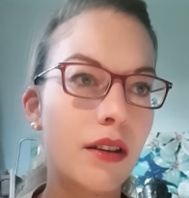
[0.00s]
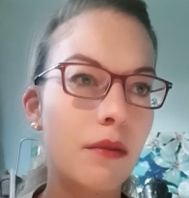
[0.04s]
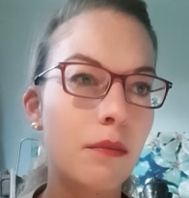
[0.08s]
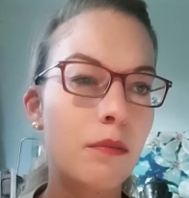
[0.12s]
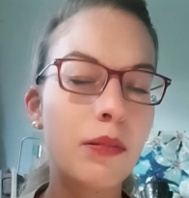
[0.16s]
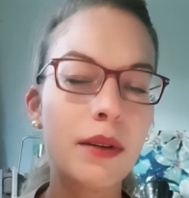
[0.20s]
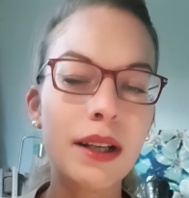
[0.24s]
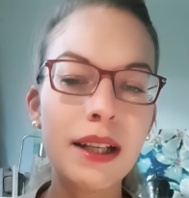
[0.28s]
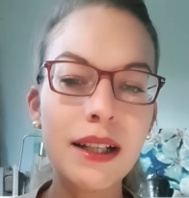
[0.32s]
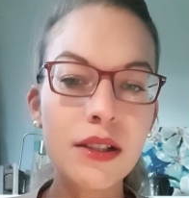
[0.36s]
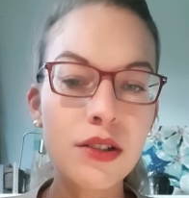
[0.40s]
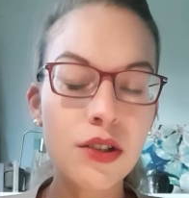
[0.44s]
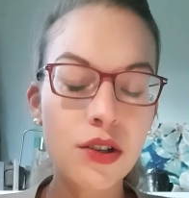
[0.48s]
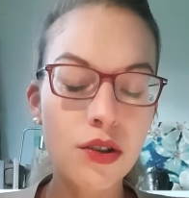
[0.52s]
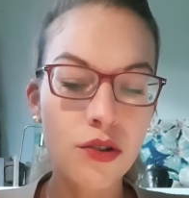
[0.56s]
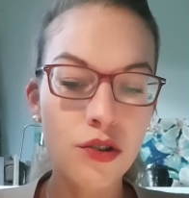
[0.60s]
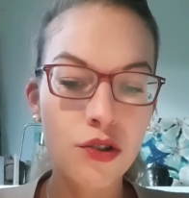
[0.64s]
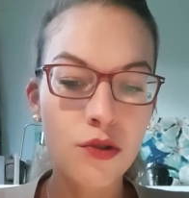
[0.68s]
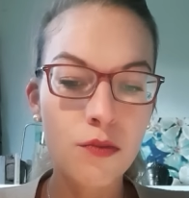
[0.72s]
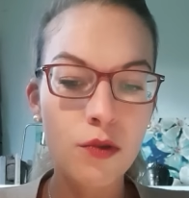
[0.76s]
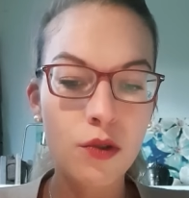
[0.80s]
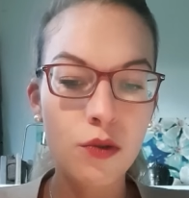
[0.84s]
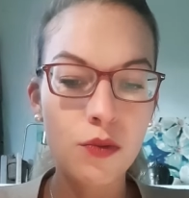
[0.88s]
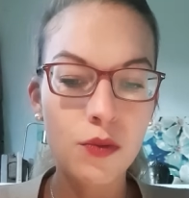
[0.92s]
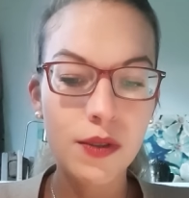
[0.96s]
plein de
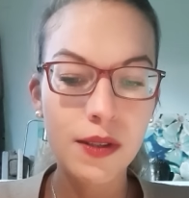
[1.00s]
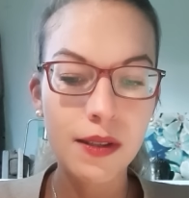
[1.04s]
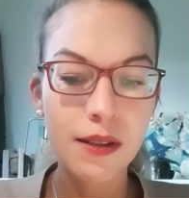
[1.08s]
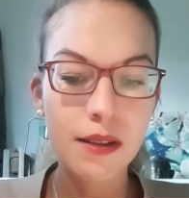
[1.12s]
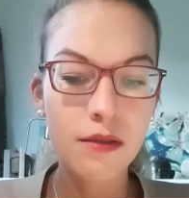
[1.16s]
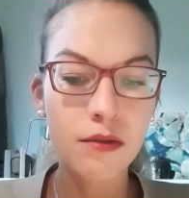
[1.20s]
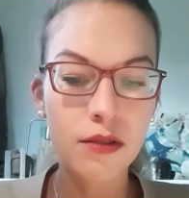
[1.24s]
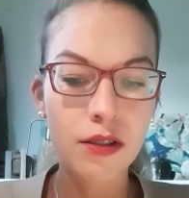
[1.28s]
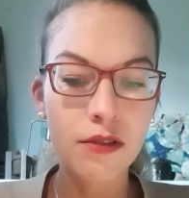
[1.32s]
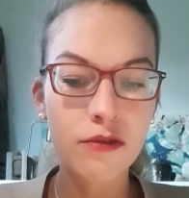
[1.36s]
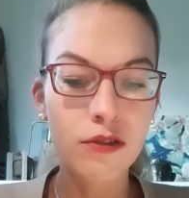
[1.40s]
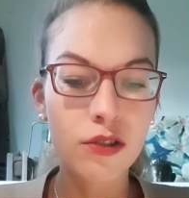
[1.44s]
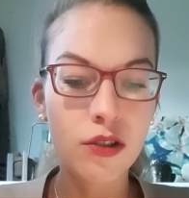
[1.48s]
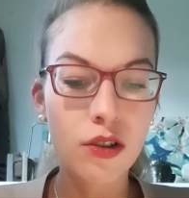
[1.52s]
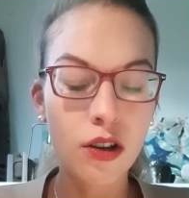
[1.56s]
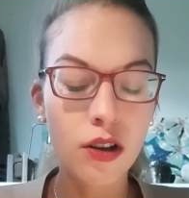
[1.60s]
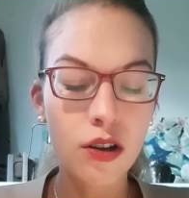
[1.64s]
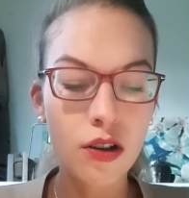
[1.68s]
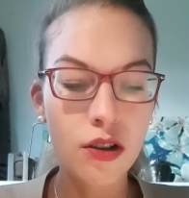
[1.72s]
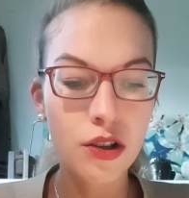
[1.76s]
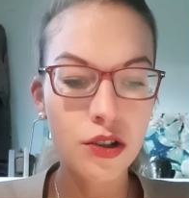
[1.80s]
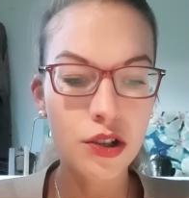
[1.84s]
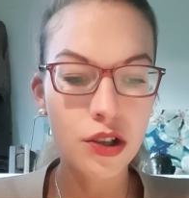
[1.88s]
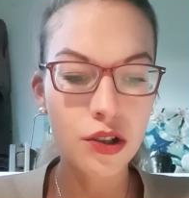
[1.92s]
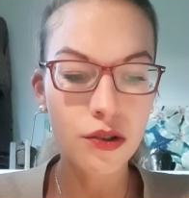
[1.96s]
changements aussi au niveau de
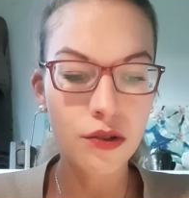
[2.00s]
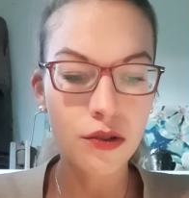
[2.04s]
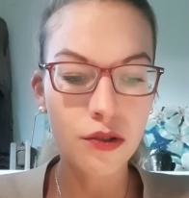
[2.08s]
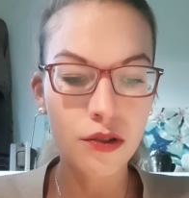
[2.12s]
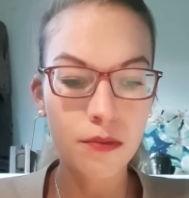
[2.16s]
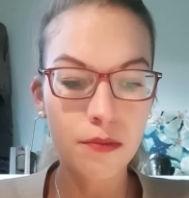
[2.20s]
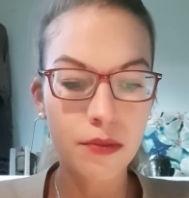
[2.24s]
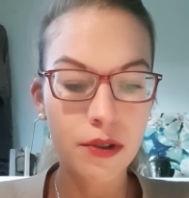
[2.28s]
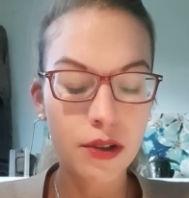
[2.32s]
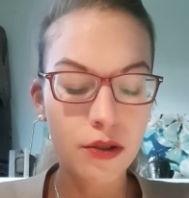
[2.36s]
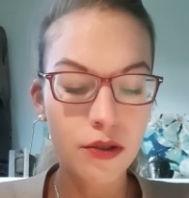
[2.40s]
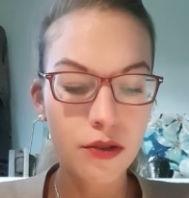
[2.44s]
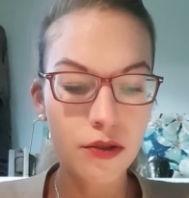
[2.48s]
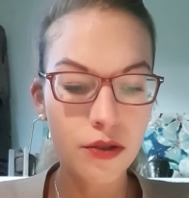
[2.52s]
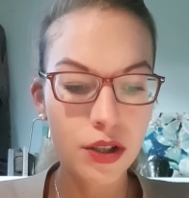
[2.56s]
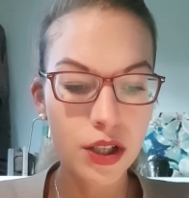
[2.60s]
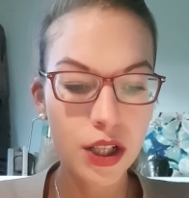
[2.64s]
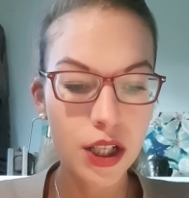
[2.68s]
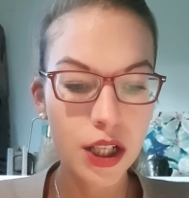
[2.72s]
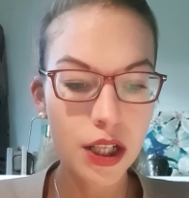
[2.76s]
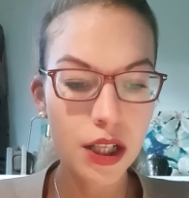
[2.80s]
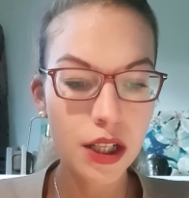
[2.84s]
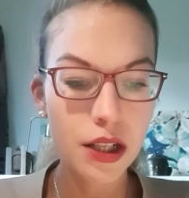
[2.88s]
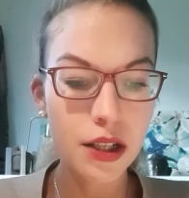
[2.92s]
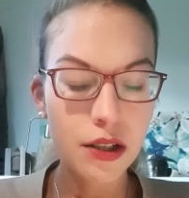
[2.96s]
l'horloge euh,
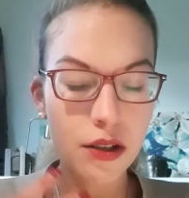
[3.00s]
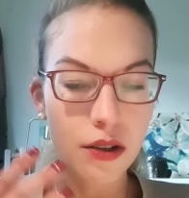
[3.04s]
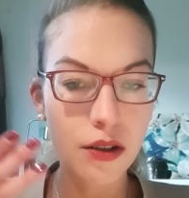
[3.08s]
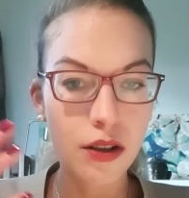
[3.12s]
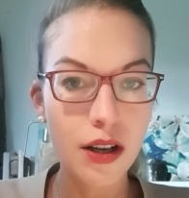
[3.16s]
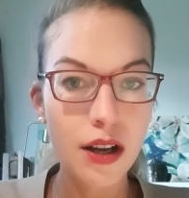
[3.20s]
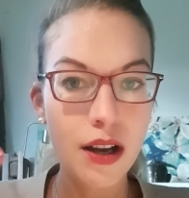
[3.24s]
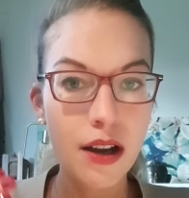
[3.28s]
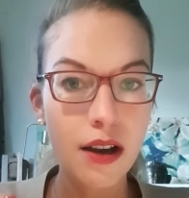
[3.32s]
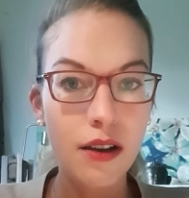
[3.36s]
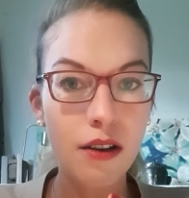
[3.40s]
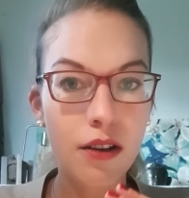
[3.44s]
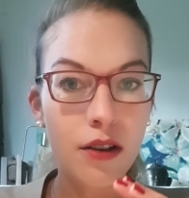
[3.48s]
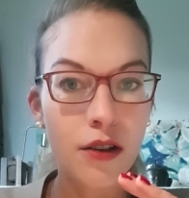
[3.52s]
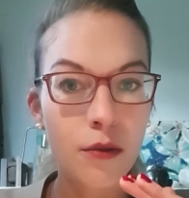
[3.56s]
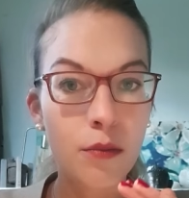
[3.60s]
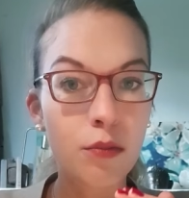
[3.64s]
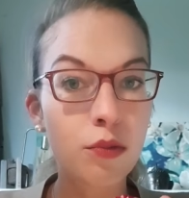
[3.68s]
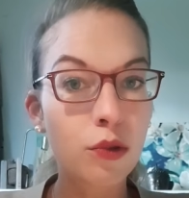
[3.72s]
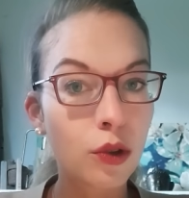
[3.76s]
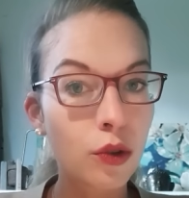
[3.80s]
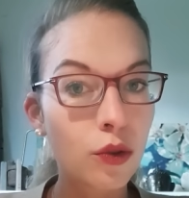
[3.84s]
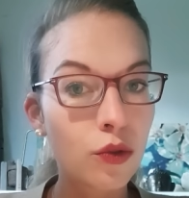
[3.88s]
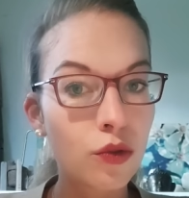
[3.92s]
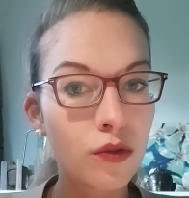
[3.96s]
biologique euh,
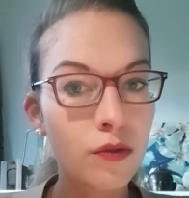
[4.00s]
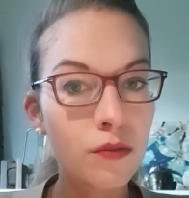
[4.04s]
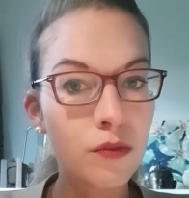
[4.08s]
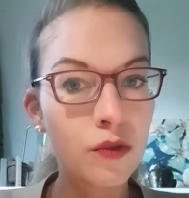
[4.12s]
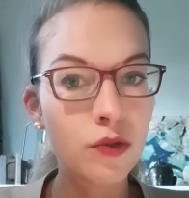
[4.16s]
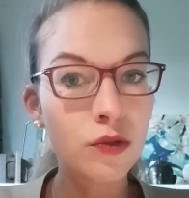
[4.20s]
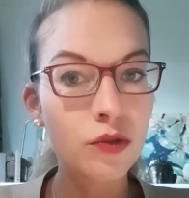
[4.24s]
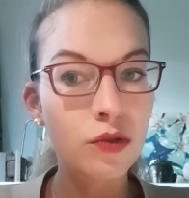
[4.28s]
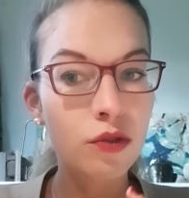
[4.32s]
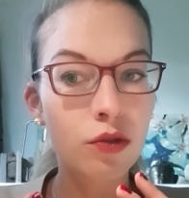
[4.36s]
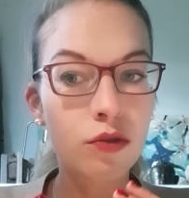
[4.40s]
pour tout le monde.